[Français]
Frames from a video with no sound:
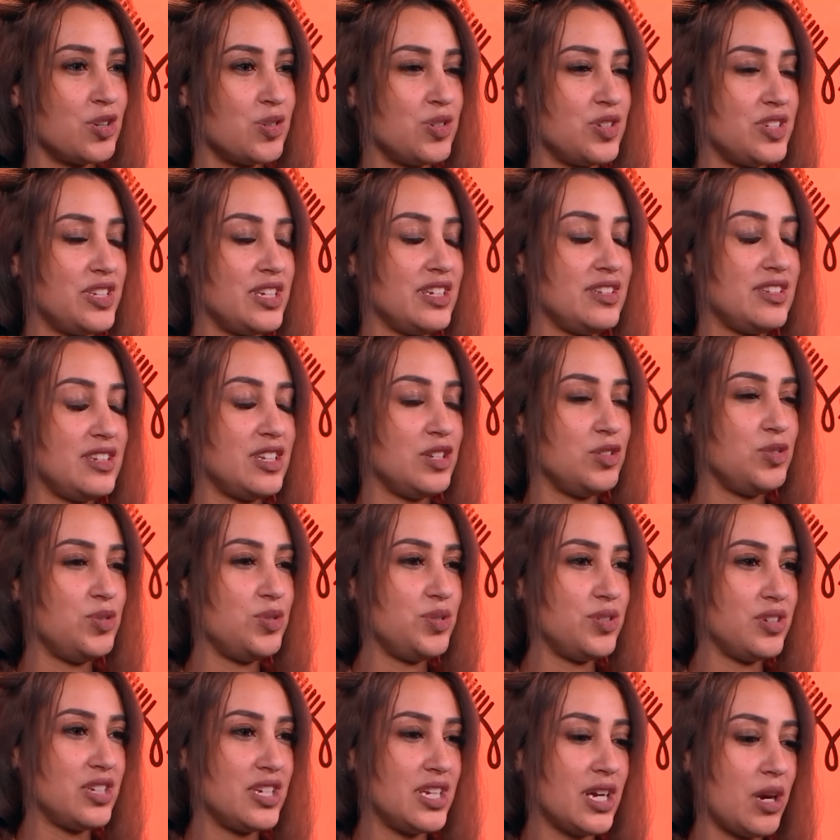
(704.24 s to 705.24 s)
je sais que c'est
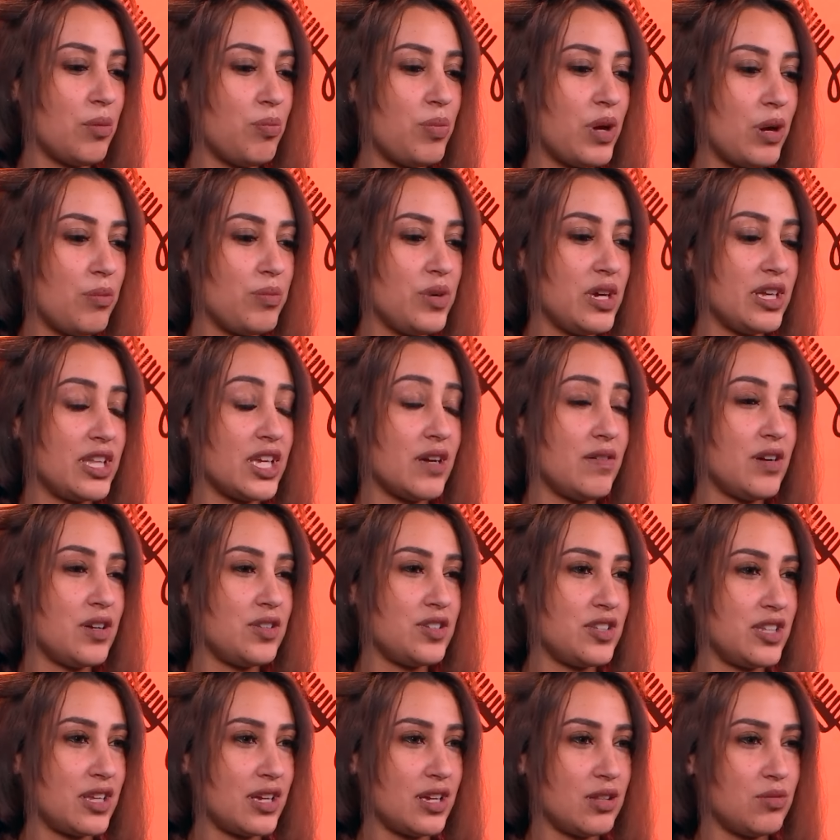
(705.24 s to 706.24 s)
Dieu qui a permis à
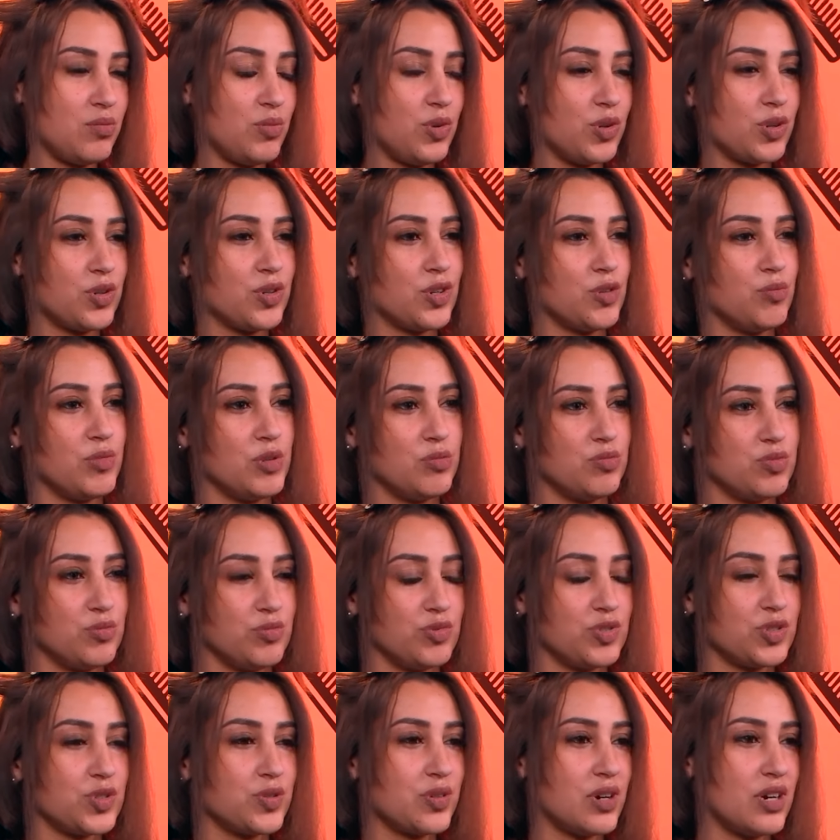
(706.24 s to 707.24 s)
travers ce traitement que mes
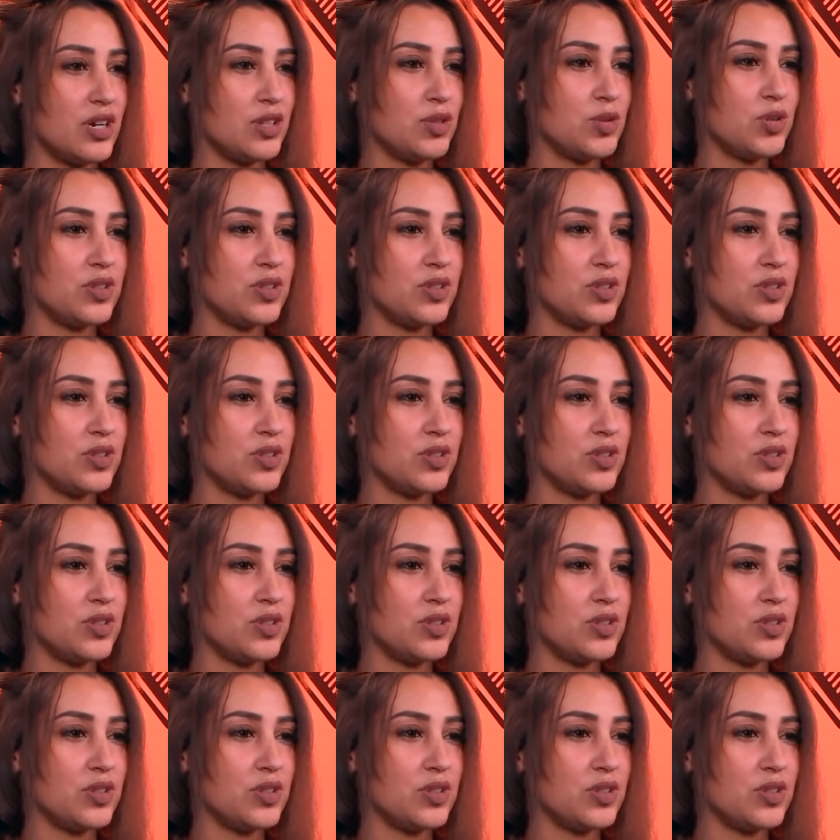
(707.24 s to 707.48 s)
poumons soient